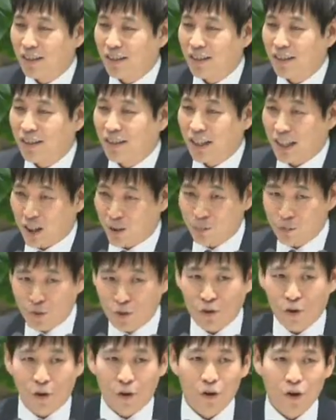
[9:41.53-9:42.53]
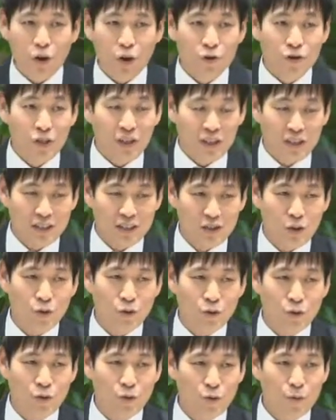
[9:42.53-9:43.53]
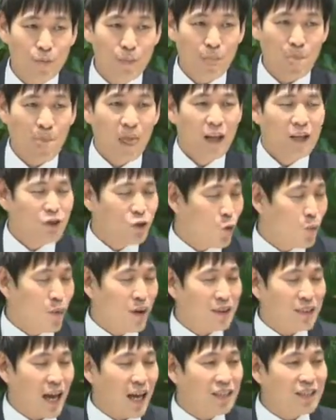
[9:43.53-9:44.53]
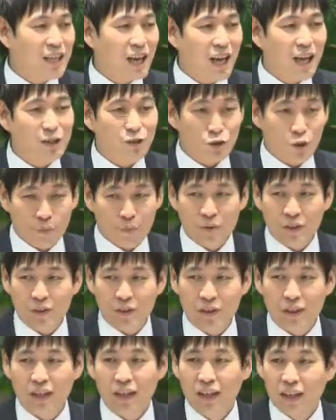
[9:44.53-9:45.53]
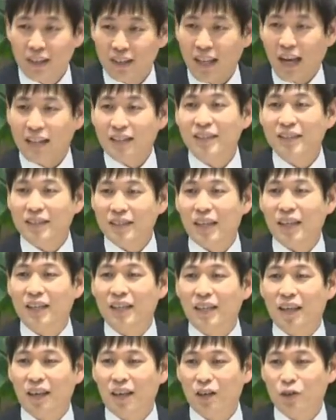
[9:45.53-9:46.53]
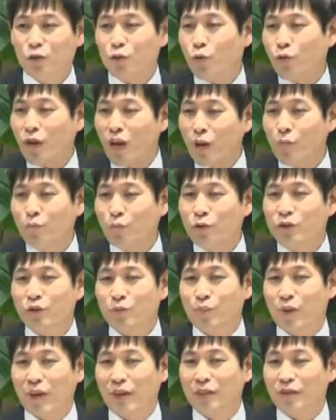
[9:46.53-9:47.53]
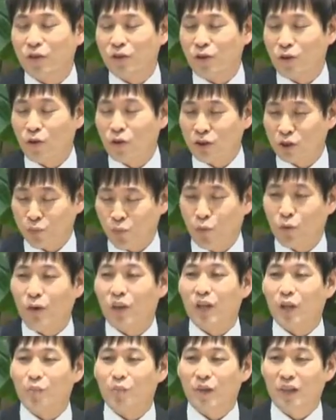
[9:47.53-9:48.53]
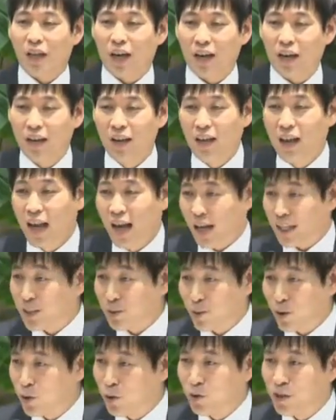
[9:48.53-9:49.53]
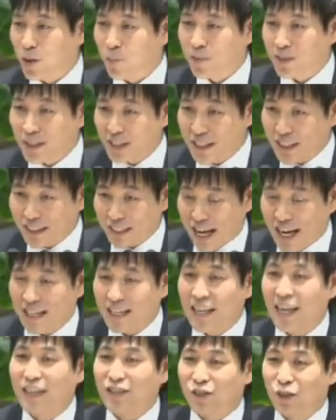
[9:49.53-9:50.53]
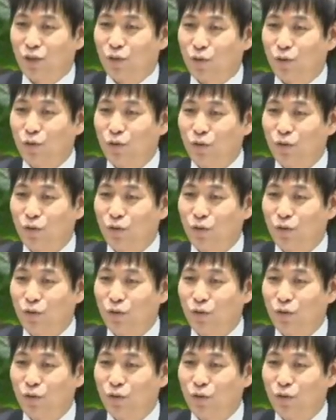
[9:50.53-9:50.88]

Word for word: 힘들고 어려운 일이 있었고 정말 상상할 수 없는 낮은 자리에 초라한 모습에 있었던 것을 보게 됩니다. 하지만 요셉은 그 자리에서도